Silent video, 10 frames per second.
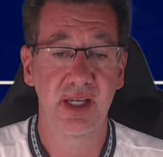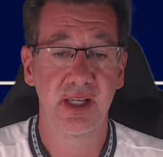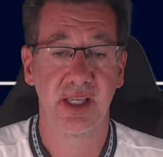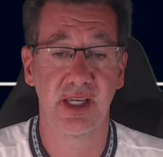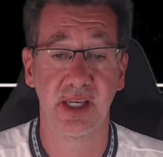
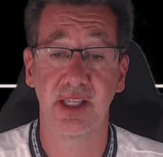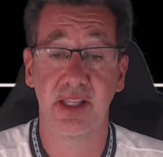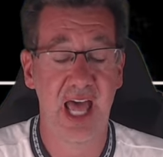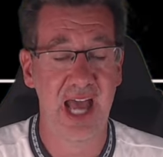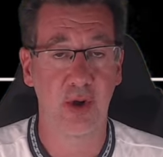
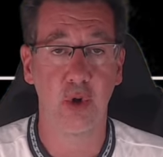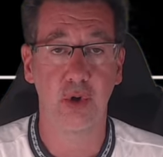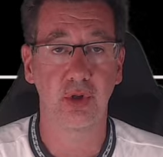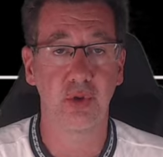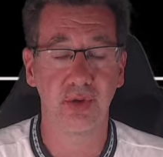Eh,
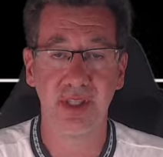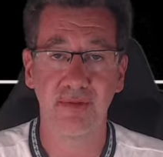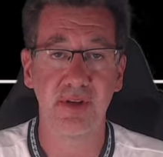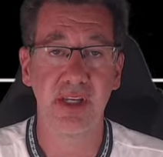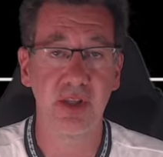accordo
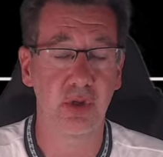definito,